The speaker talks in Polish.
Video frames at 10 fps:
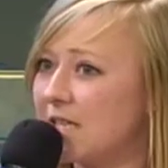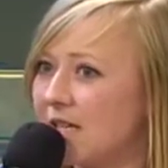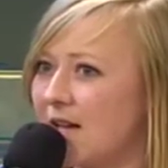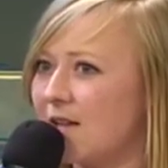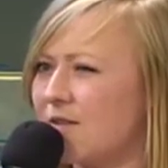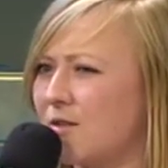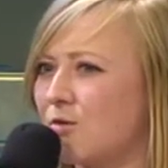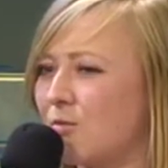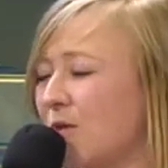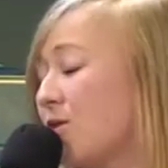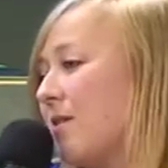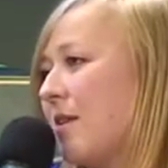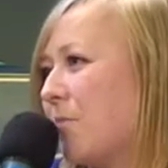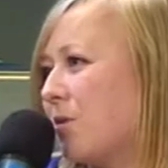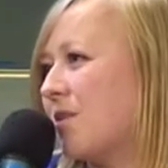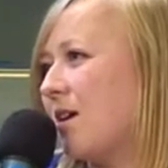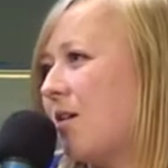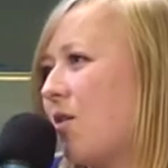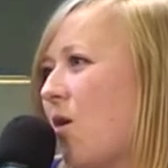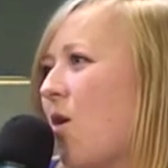teatr tłumaczony na polskie
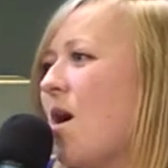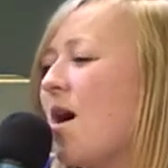jako